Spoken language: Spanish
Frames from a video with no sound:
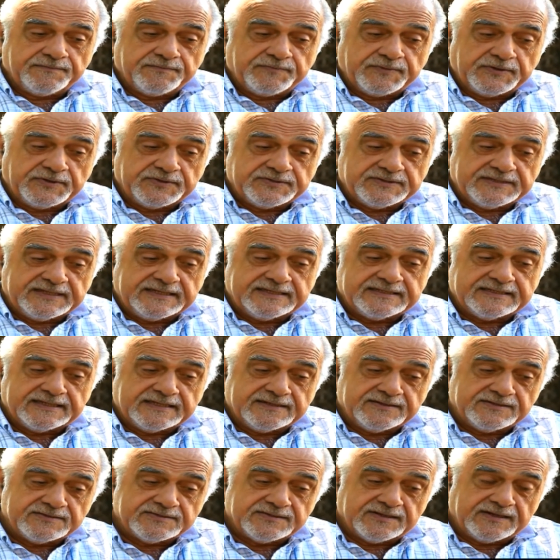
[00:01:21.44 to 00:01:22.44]
protesta
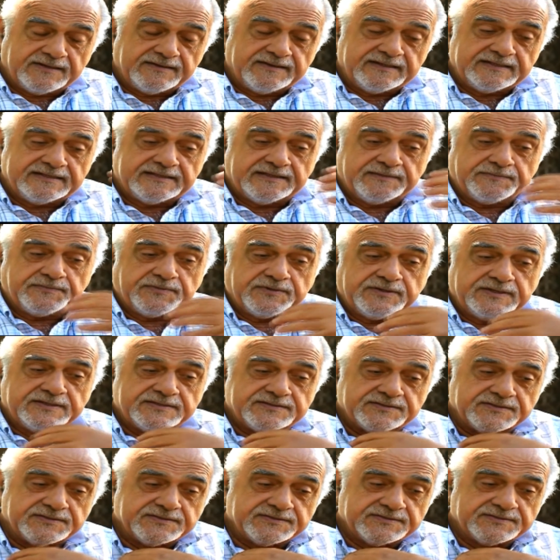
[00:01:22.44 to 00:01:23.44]
no solamente por
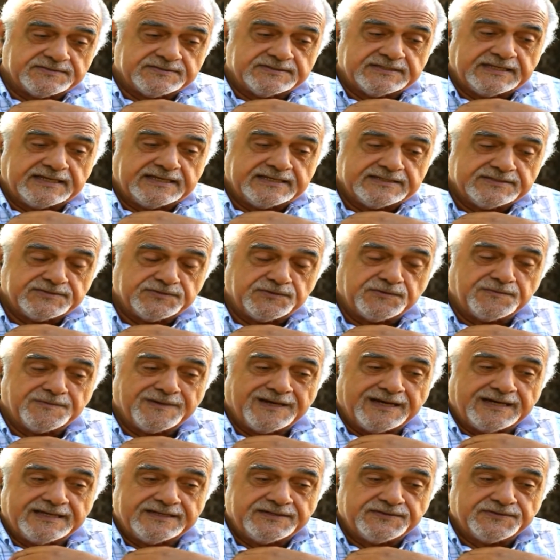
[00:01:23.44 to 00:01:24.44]
esos seres
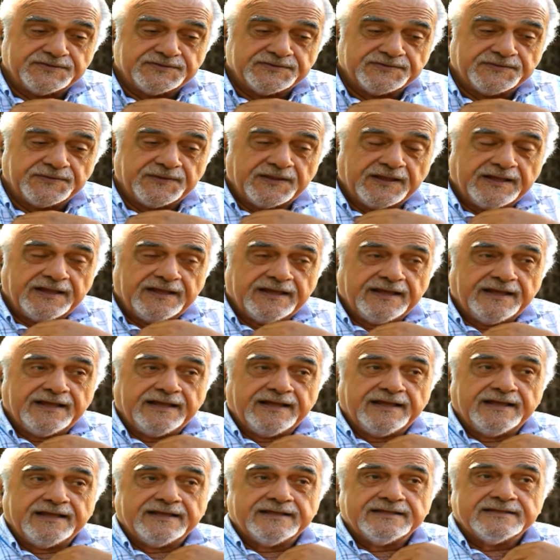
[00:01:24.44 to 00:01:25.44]
humanos,
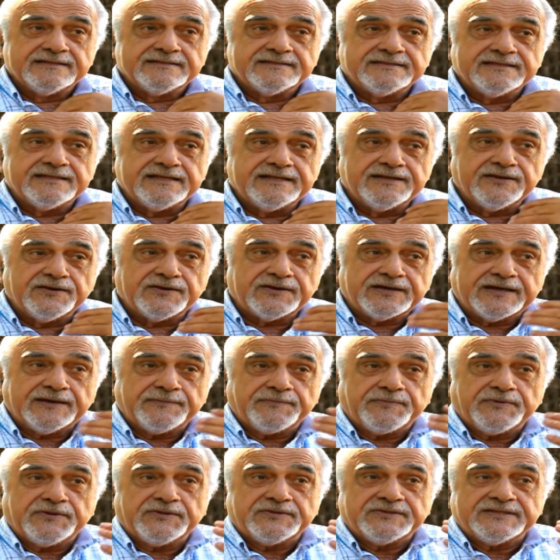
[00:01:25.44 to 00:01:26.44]
sino que
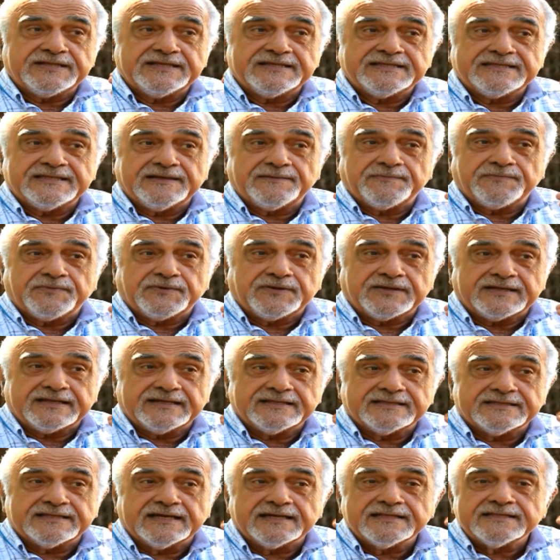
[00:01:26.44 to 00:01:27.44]
protesta porque
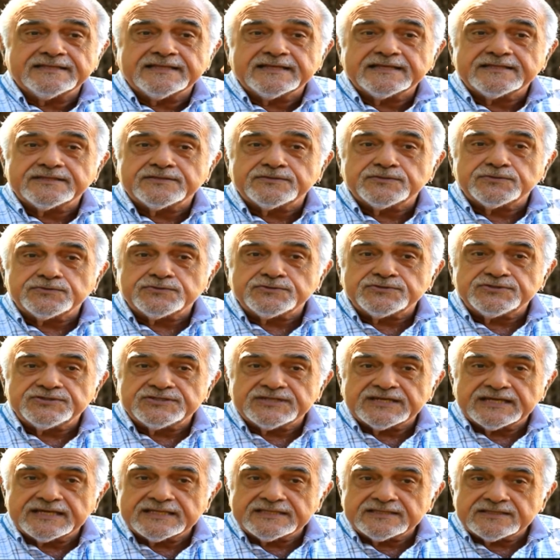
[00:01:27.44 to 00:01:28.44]
están
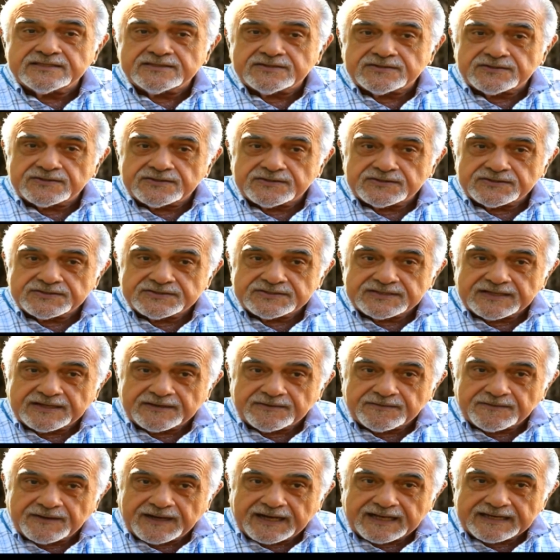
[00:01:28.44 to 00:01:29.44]
destruyendo los
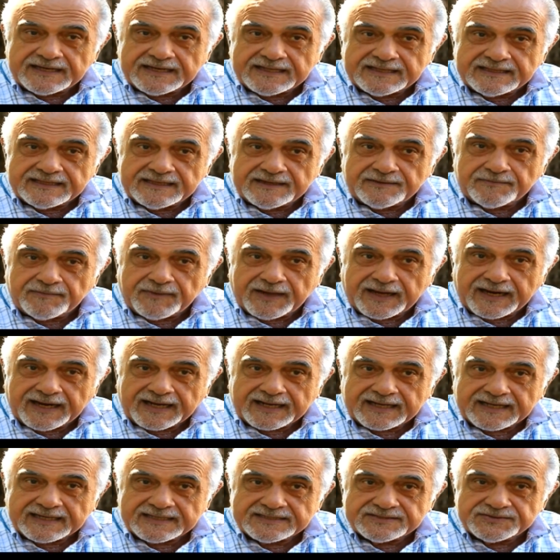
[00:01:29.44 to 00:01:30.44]
yerbales del
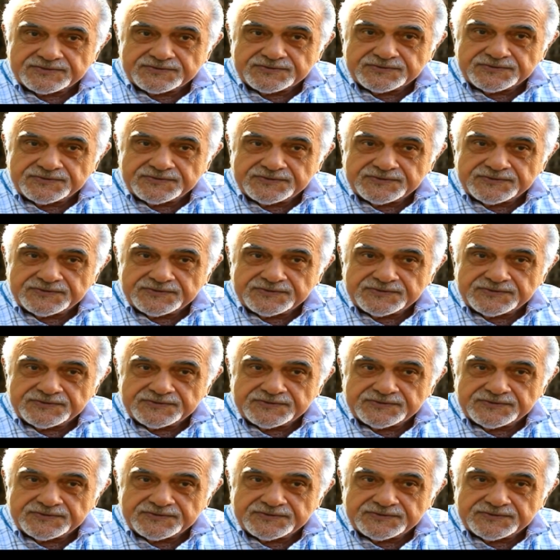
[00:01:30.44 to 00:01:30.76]
Maracayú.